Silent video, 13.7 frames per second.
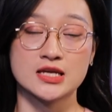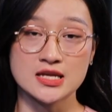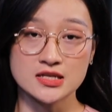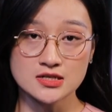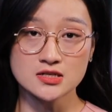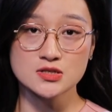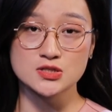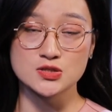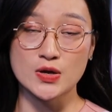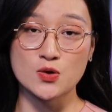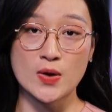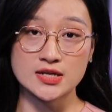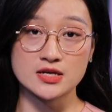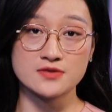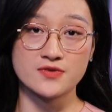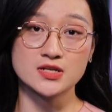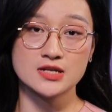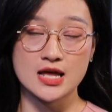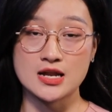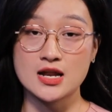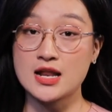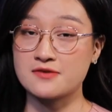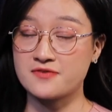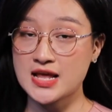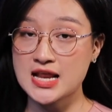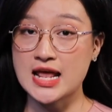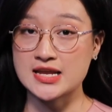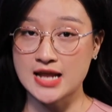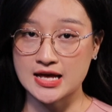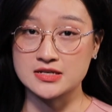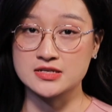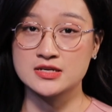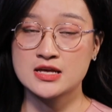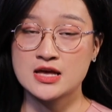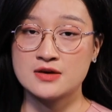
kiến thức xoay quanh cái vấn đề đó là vay lãi nặng,